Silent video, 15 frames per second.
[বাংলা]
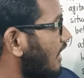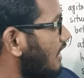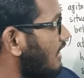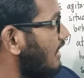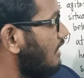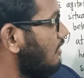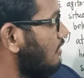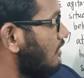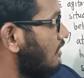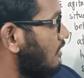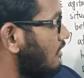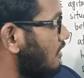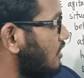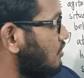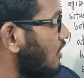এখানে
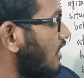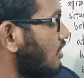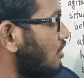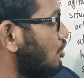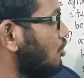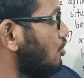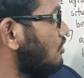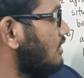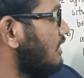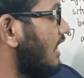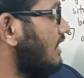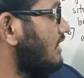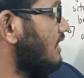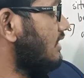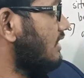কিছু আত্মীয় স্বজন
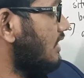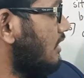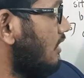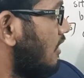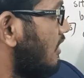দেখা যাচ্ছে